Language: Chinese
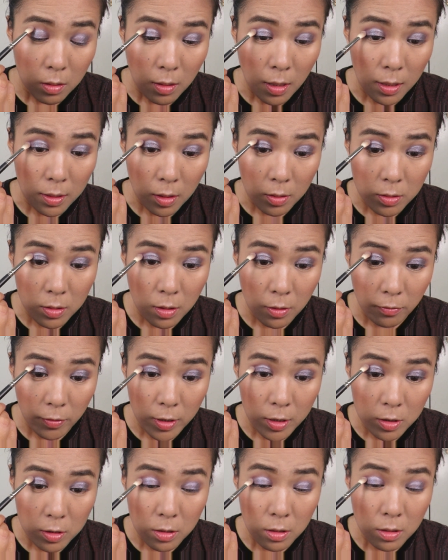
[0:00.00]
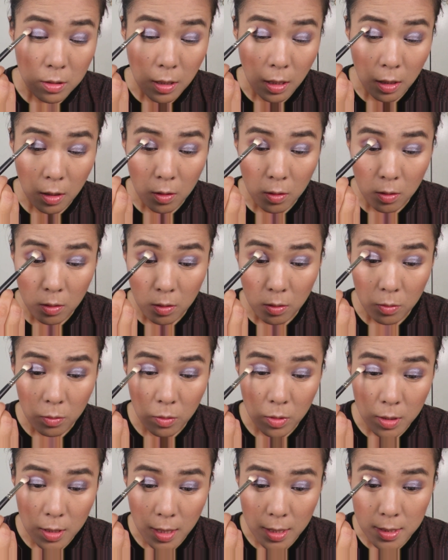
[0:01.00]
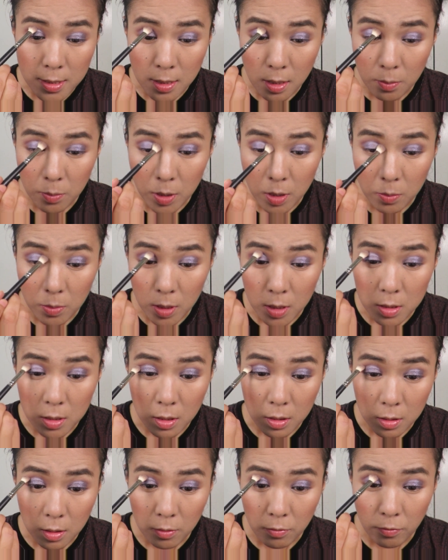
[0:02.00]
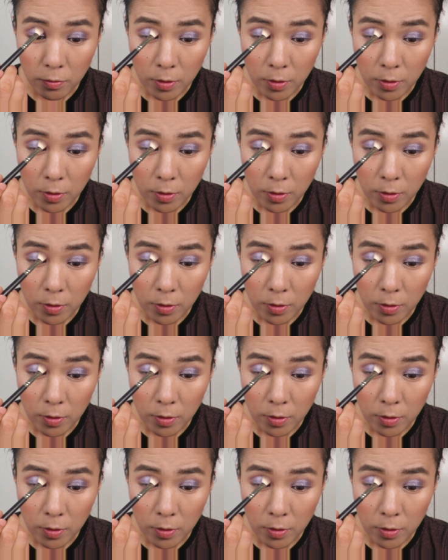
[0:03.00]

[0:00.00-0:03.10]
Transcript: 压到这个位置，然后晕染一下边边这个地